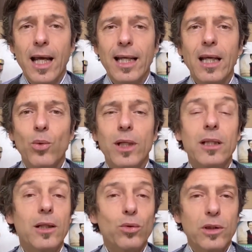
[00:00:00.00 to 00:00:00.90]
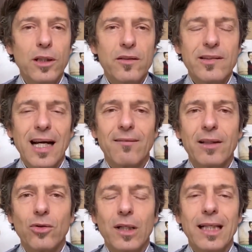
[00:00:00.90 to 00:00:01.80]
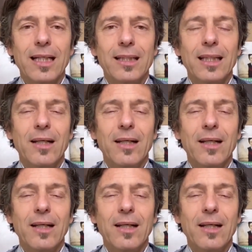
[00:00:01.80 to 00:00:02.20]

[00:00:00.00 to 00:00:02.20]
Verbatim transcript: e che quindi utilizzavano le